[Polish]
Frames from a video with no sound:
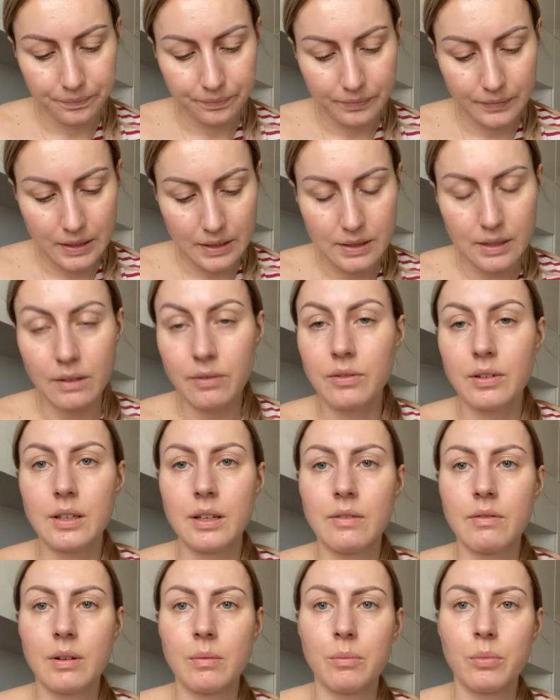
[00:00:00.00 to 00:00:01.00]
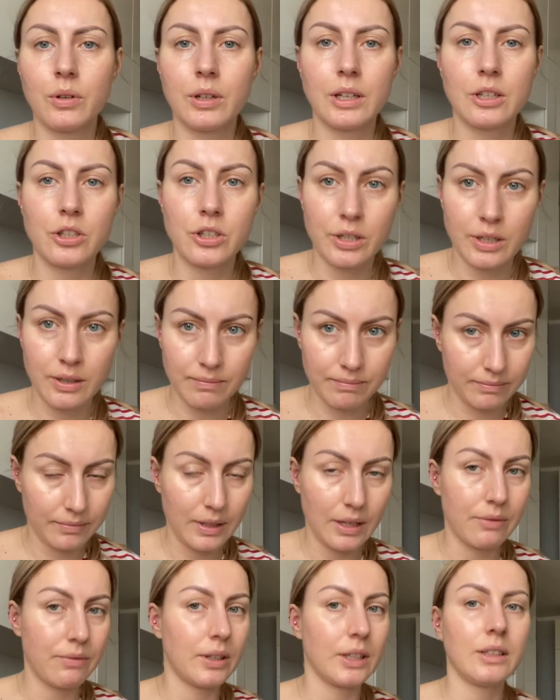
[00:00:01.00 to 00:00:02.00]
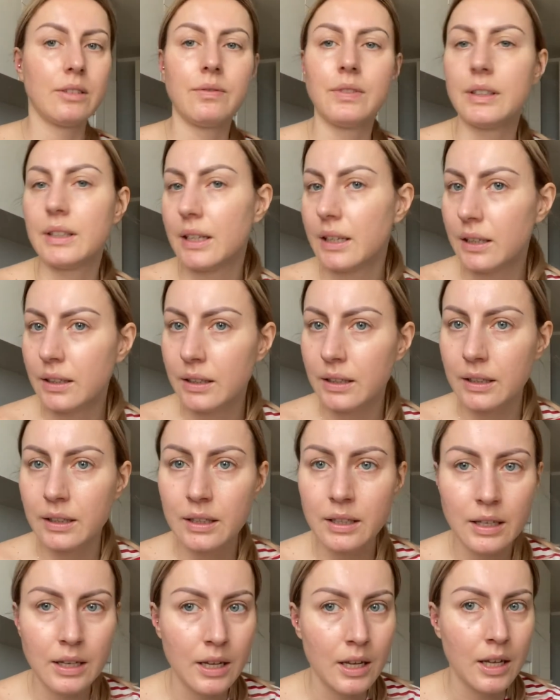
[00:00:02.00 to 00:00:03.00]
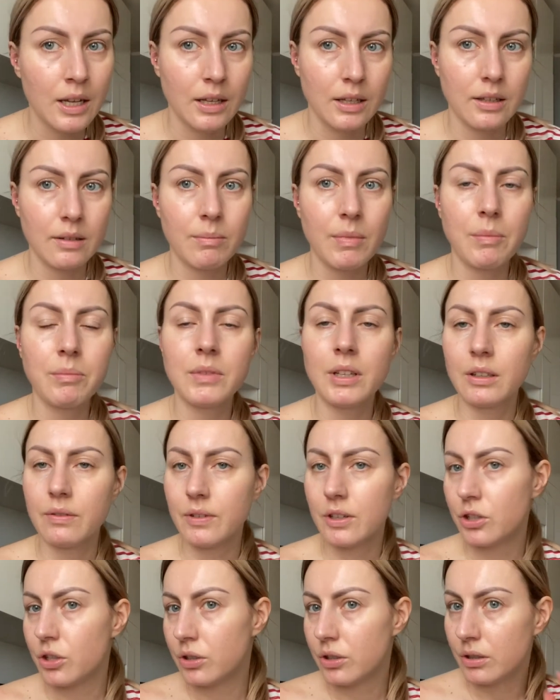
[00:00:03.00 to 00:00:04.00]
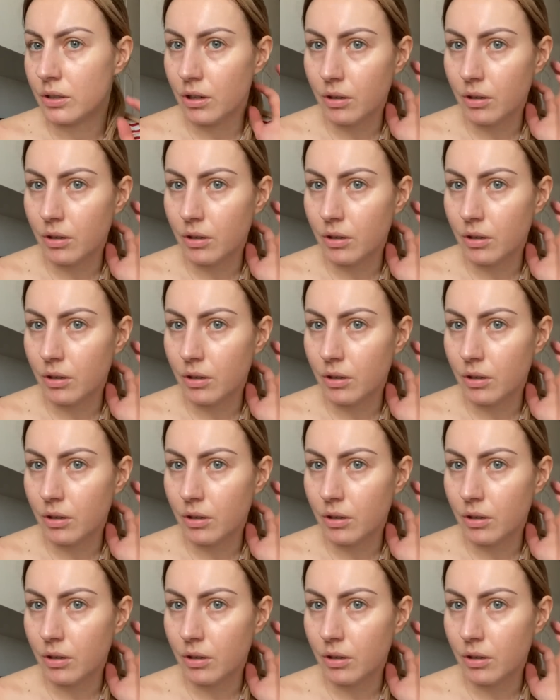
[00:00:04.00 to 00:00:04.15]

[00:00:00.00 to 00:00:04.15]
Za chwilę Wam pokażę efekt finalny. E, mam na twarzy tylko